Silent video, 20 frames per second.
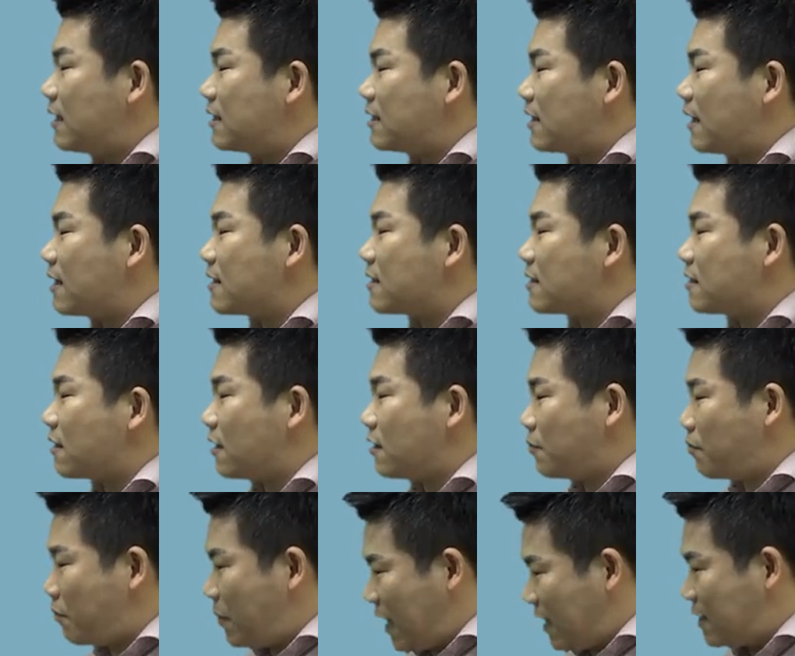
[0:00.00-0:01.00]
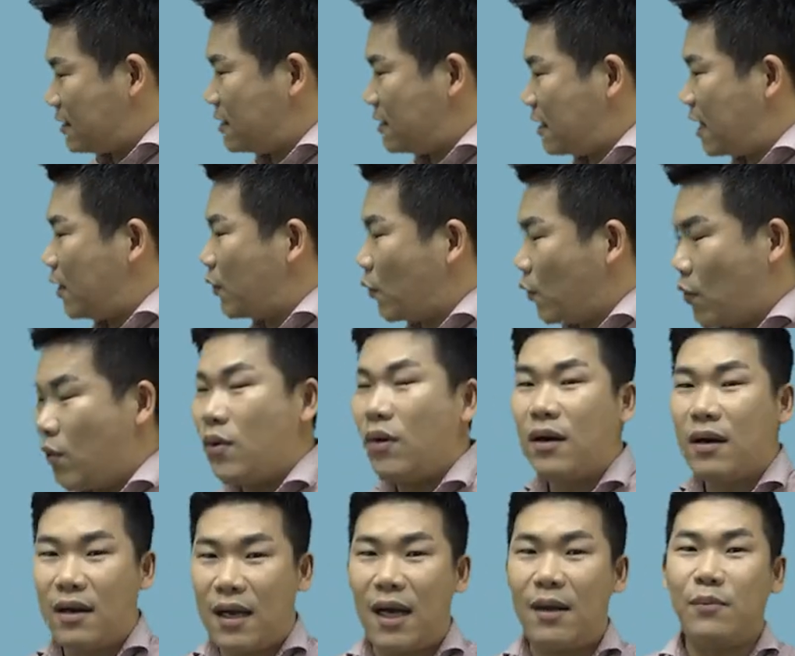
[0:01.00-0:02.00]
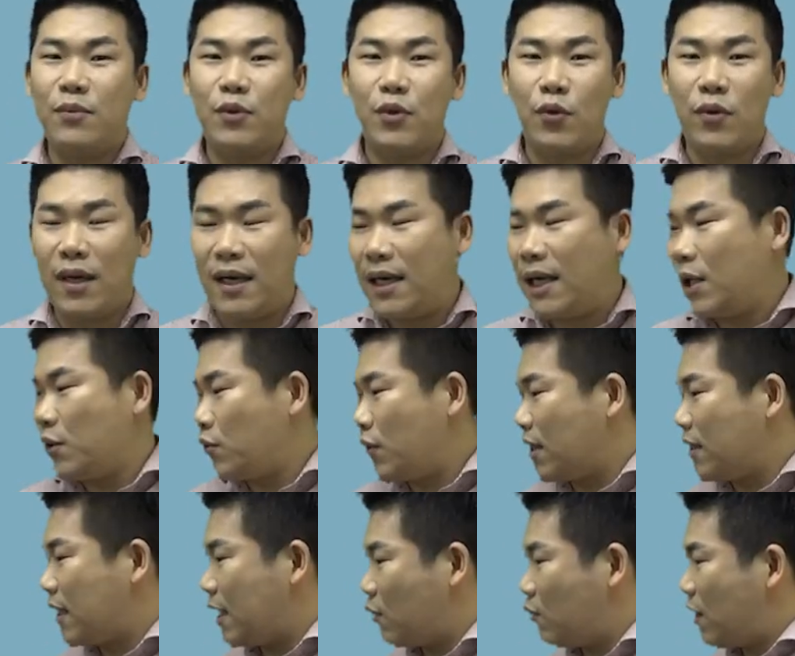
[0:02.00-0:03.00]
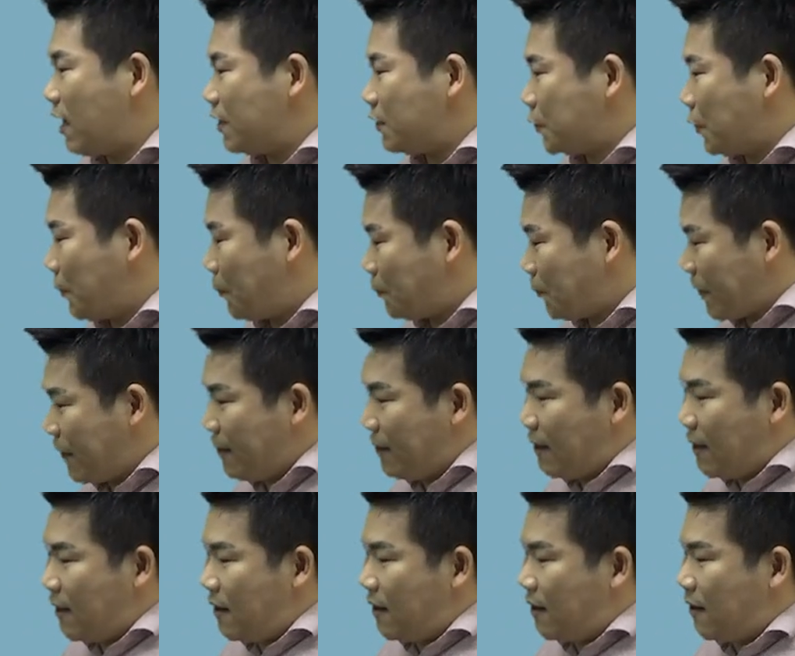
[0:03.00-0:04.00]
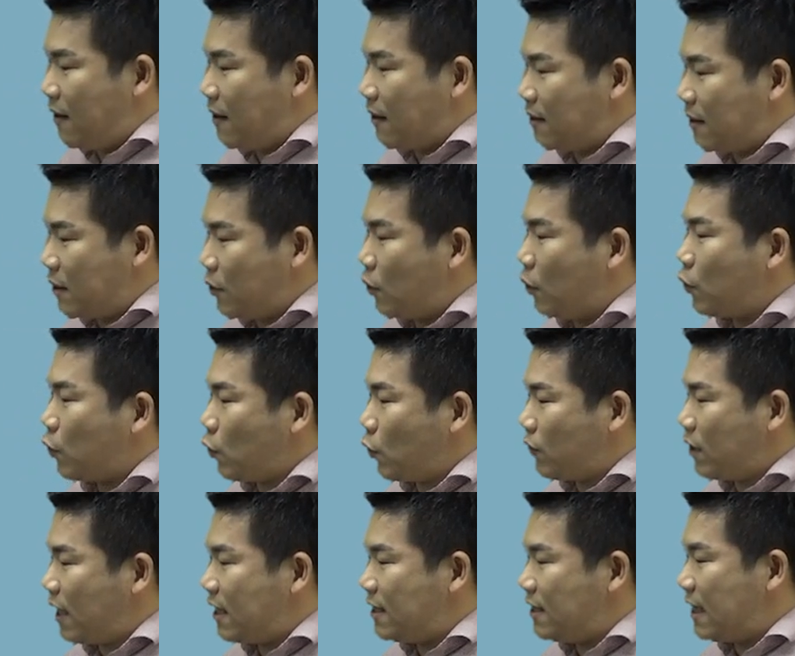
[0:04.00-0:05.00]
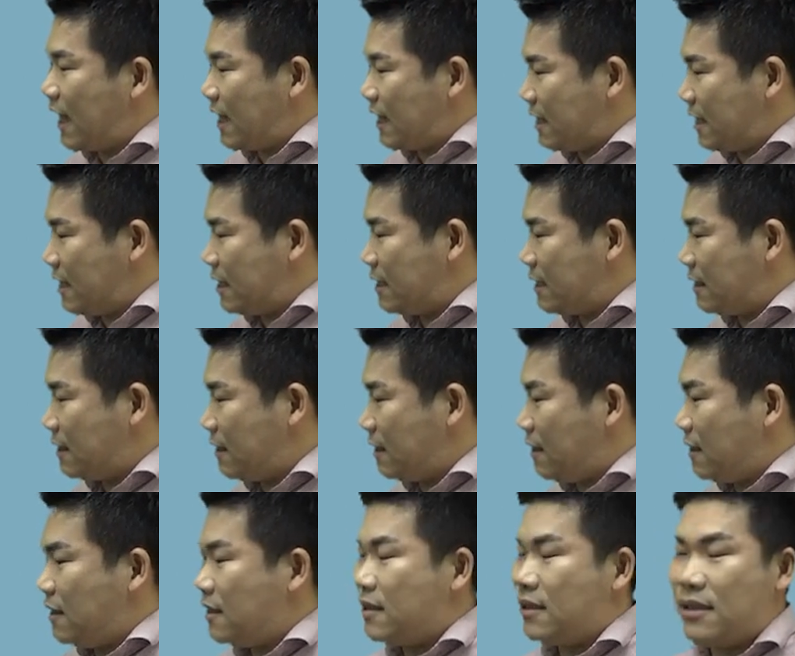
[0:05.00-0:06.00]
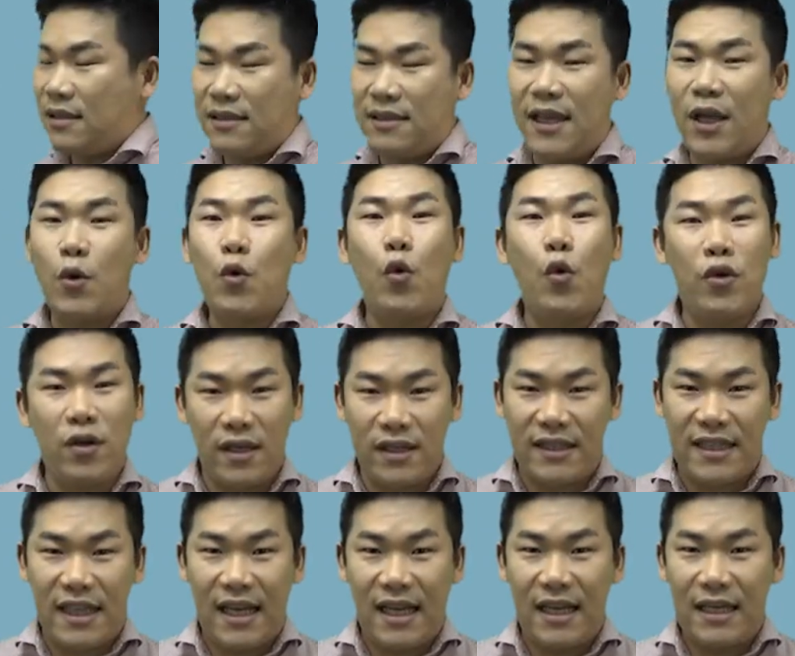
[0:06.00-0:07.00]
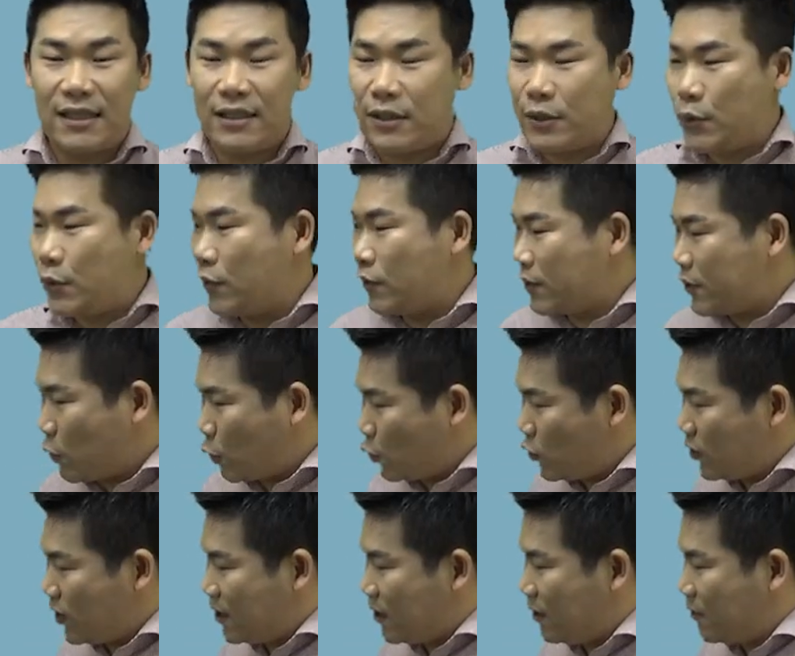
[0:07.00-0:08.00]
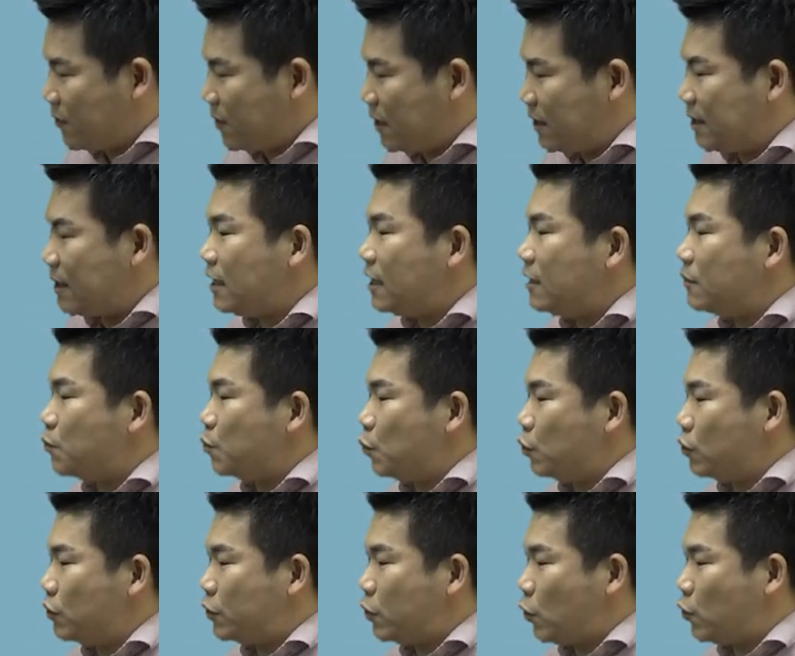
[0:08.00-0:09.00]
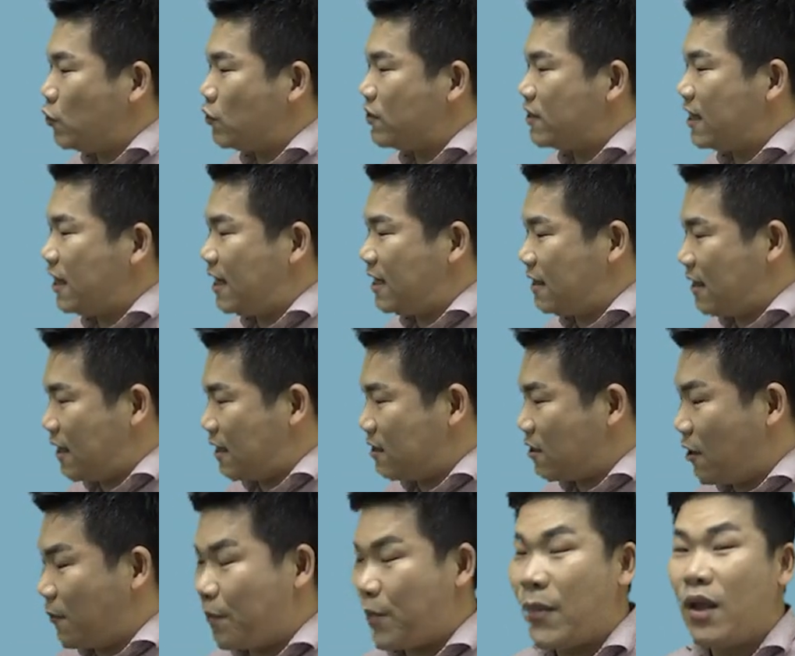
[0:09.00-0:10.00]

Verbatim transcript: 4,100채로 감소가 된다고 하죠. 어, 그리고 또 다른 안은 이제 고령자 그리고 소득이 없는 무소득자에 대해서